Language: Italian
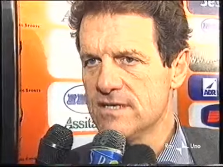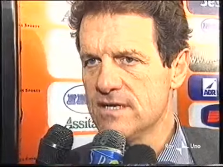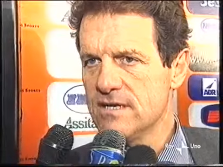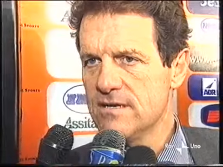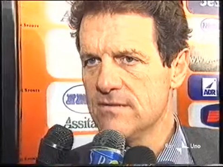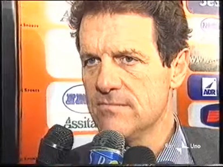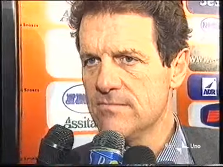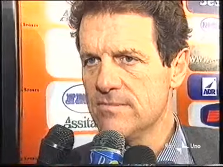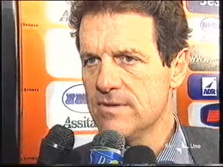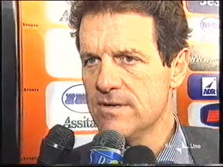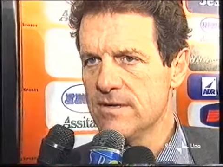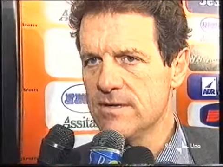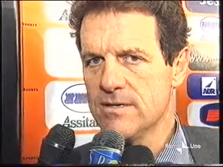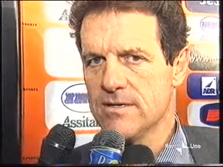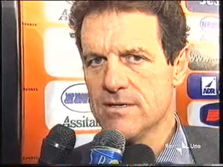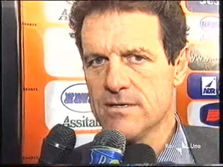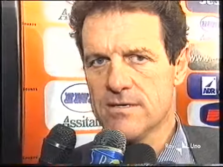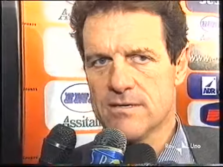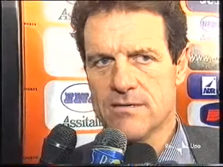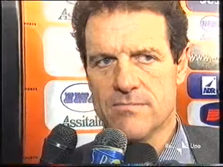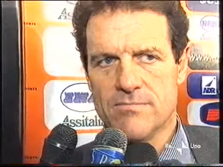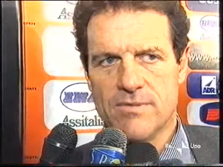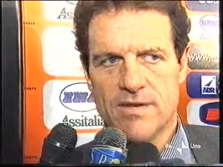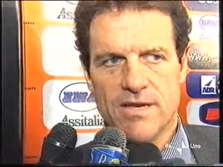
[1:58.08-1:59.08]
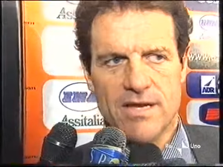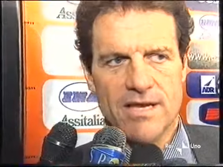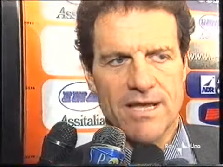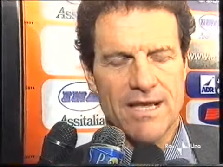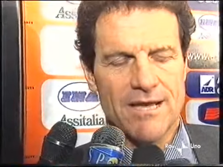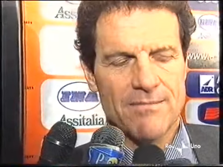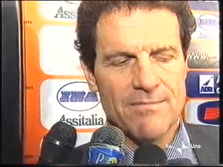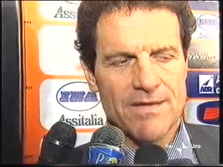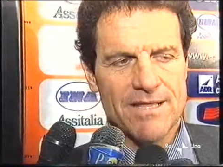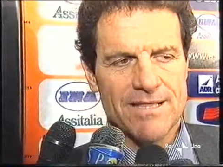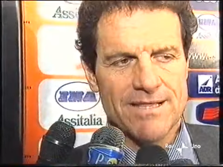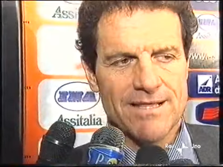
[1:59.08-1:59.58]
sempre, eh, perché
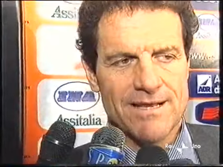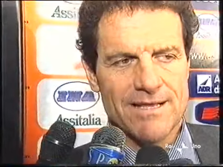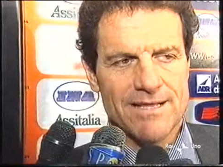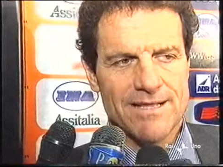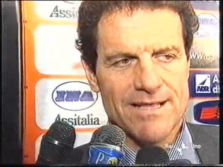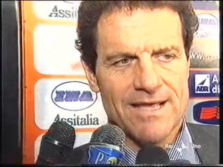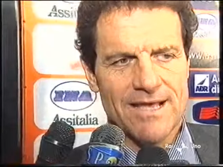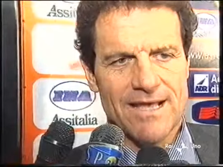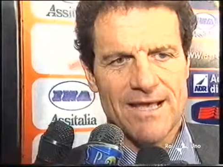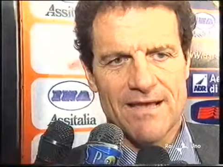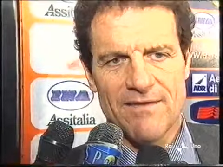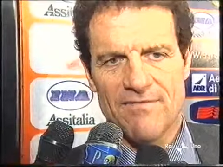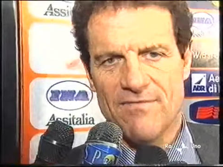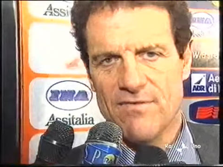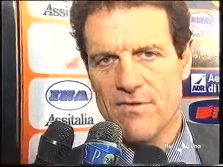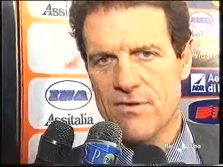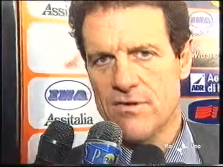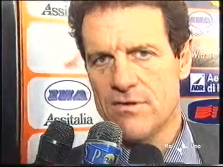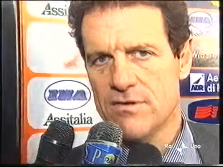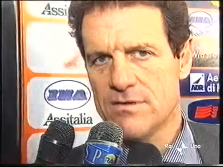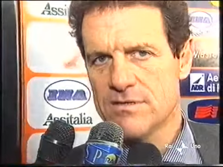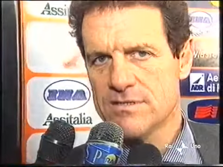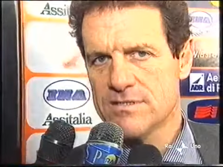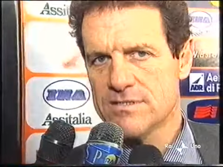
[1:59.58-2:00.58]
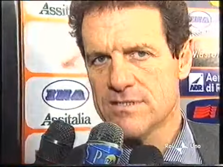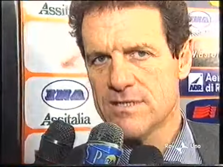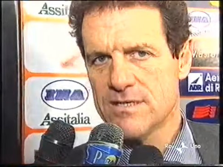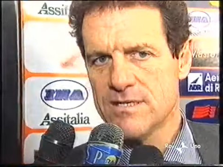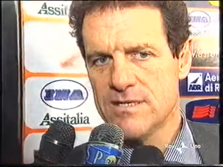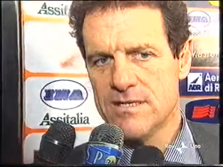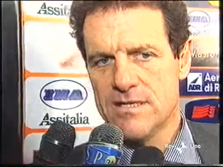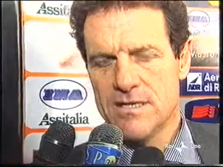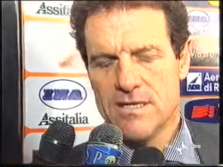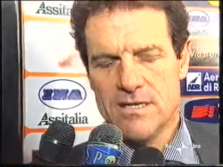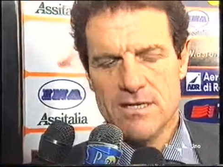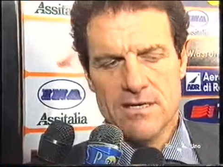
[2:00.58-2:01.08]
ha mentalità, ha
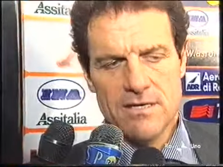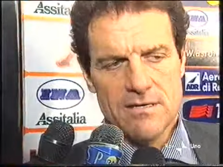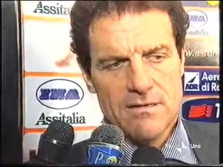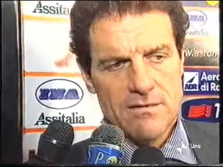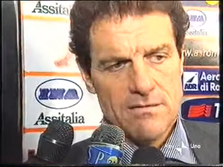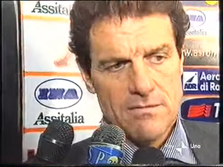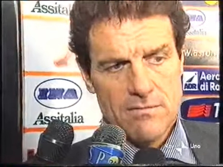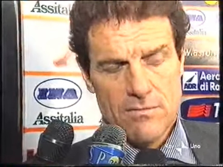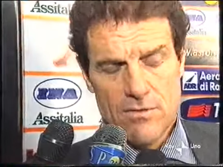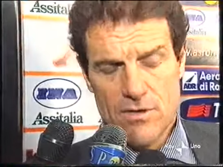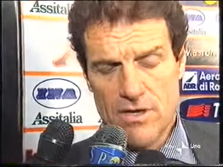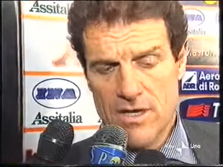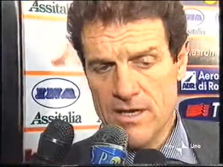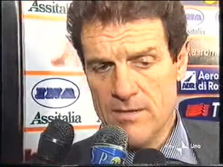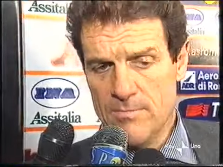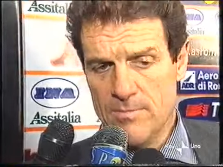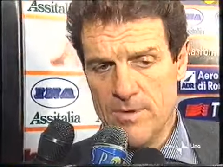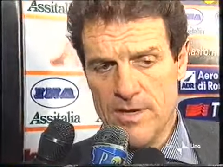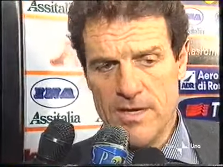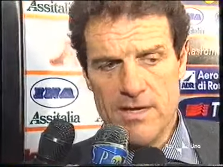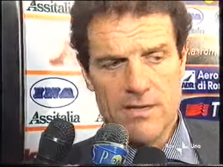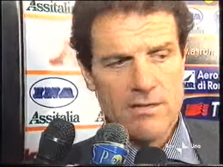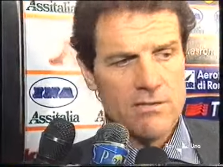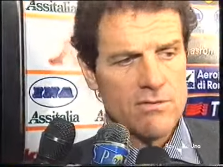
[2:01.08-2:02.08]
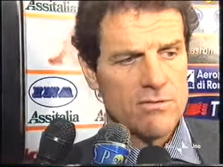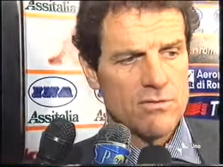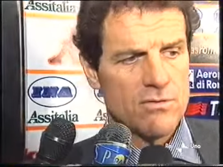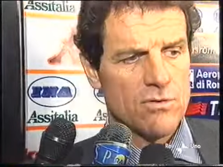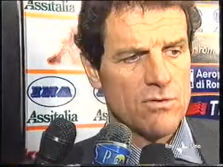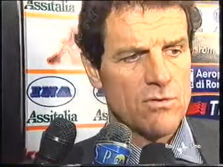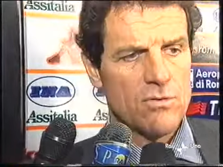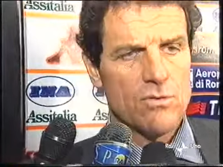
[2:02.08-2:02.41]
forza e ripeto,